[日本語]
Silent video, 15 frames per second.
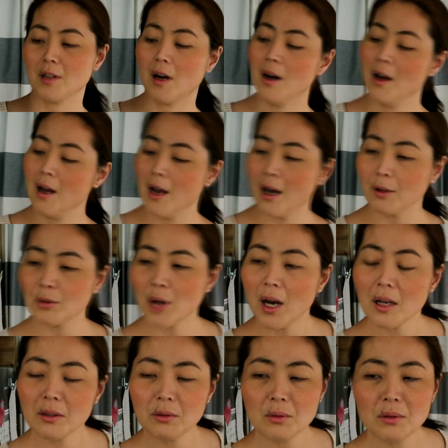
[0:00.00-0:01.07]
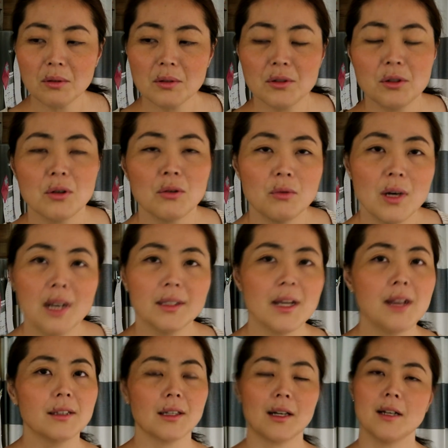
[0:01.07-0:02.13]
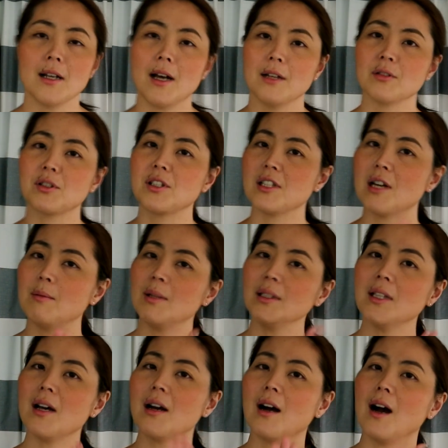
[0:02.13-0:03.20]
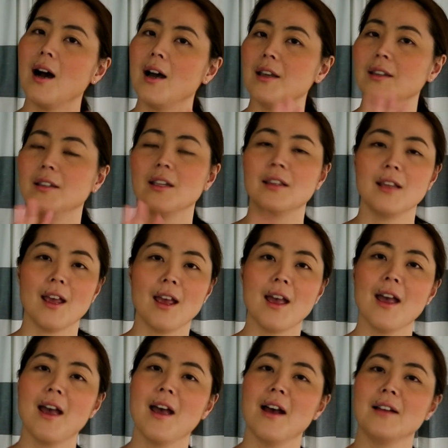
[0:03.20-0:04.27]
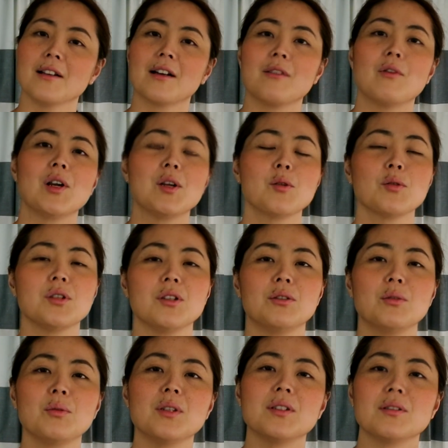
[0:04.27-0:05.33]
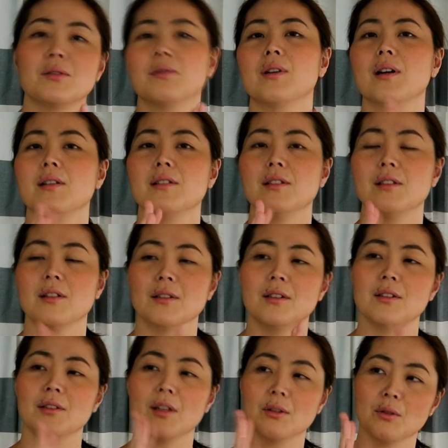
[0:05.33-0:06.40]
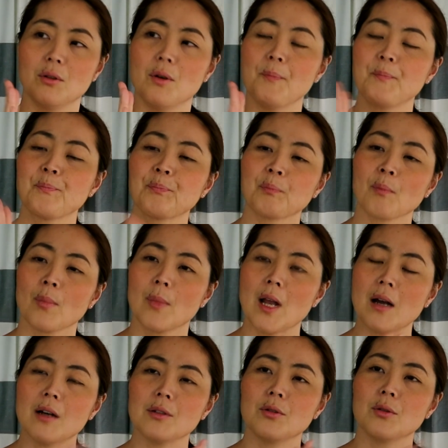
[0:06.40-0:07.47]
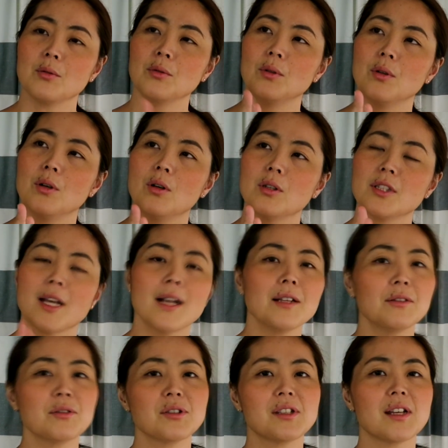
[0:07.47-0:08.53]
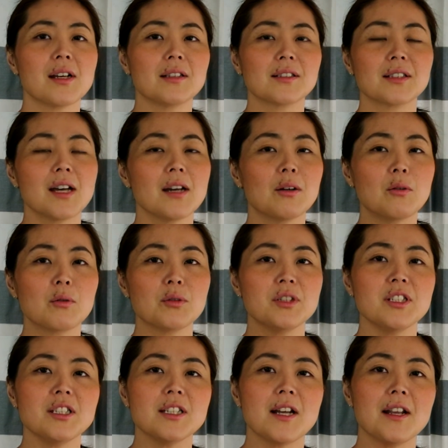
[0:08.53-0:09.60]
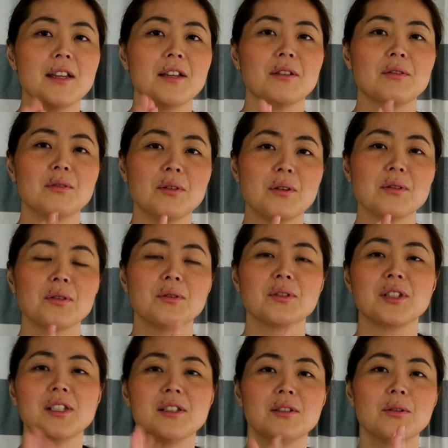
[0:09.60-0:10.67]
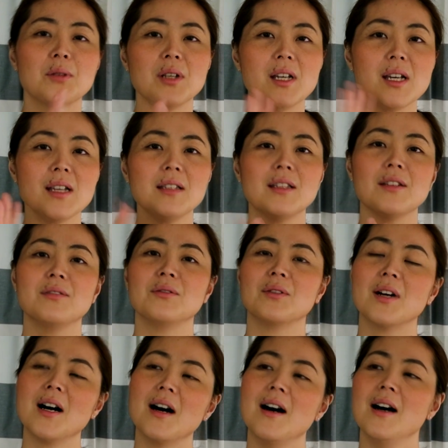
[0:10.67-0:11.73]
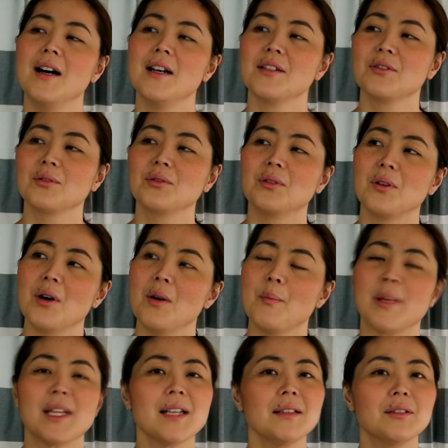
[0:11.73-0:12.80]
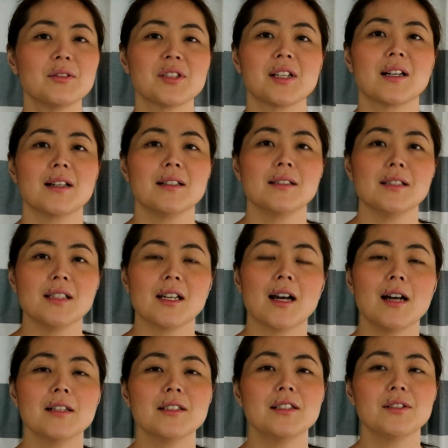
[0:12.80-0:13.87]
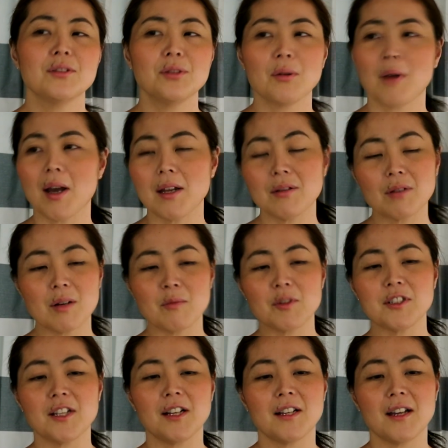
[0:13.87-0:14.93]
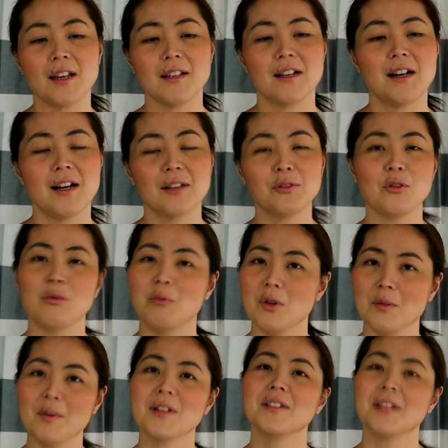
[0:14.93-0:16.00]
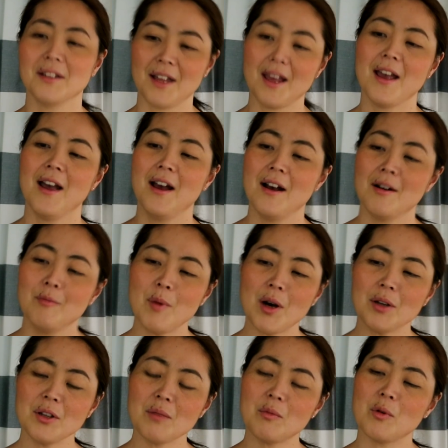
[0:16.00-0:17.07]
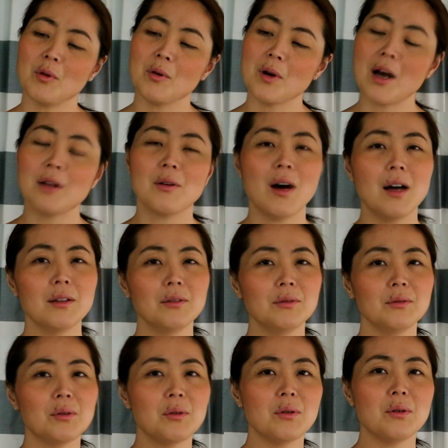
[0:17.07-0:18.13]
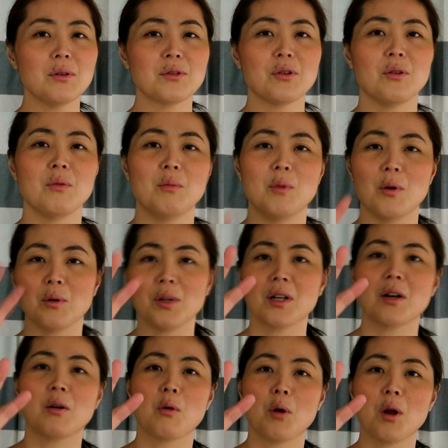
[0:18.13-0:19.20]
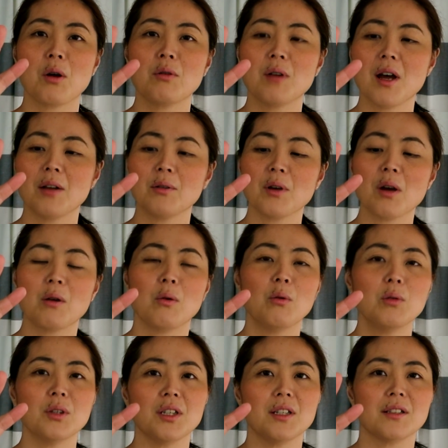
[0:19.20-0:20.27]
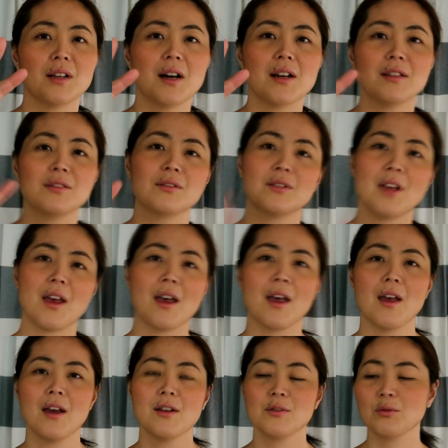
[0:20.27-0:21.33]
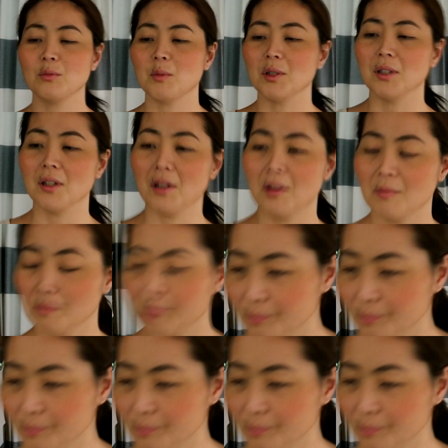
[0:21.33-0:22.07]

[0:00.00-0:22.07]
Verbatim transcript: した。あとハンドローションは何やったかな、シアバターが入ってて、なんか割としっとりする感じなんですけど、なんかそのさらっとした使い心地に慣れてると、そのしっとりっていうのがちょっとベタっとした感じに感じる人がいるかもしれないなと思いましたね。まあでもハンドローションもなんかこれぐらいの結構大きいサイズで、ちょっと待ってね。